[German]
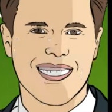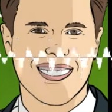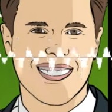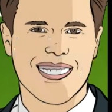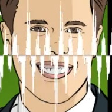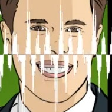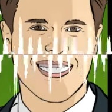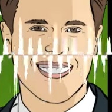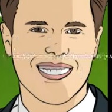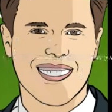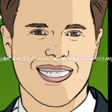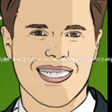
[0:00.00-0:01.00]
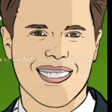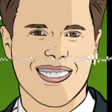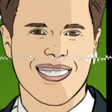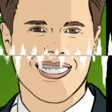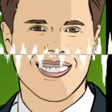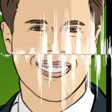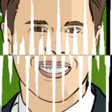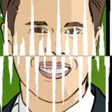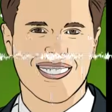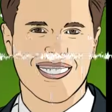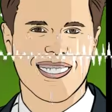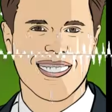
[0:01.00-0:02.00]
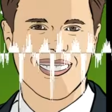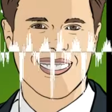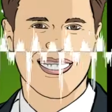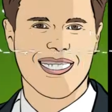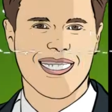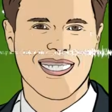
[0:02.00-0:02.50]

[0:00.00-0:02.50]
dieses Grundgerüst an